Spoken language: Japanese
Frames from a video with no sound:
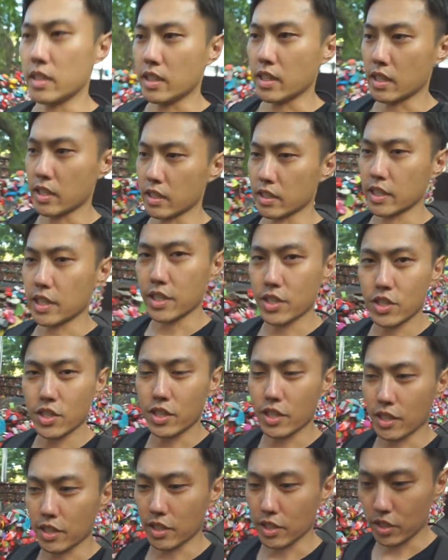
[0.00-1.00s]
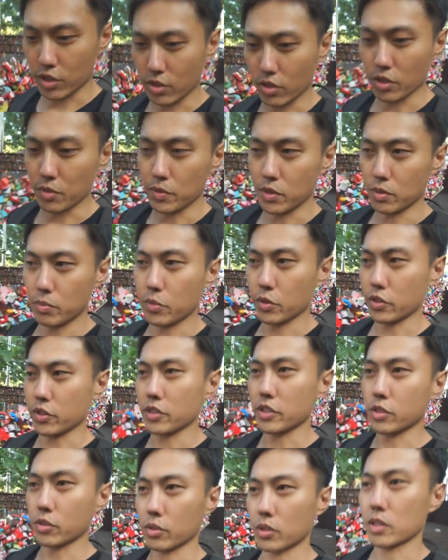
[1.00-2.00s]
いや現時点で1人目の僕
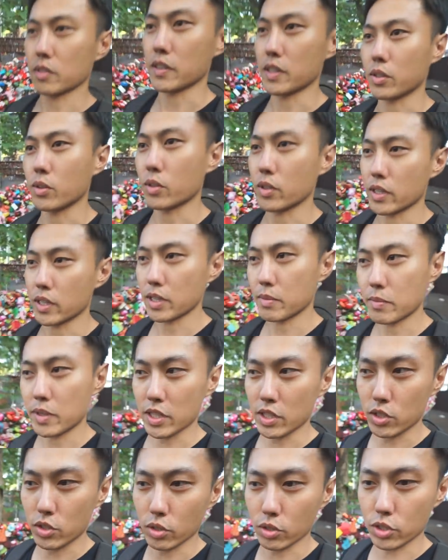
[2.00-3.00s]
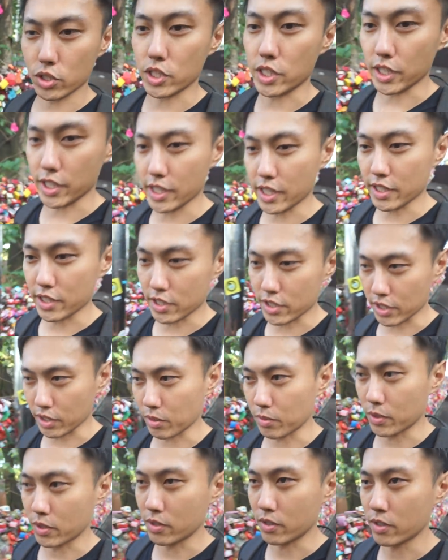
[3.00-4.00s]
にとってはこれはあんまり直視できないんですけ
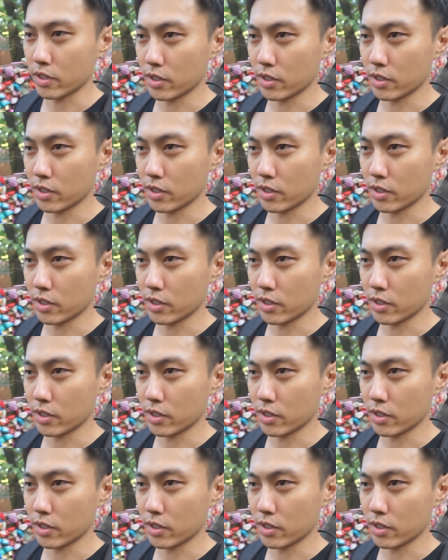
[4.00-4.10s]
ども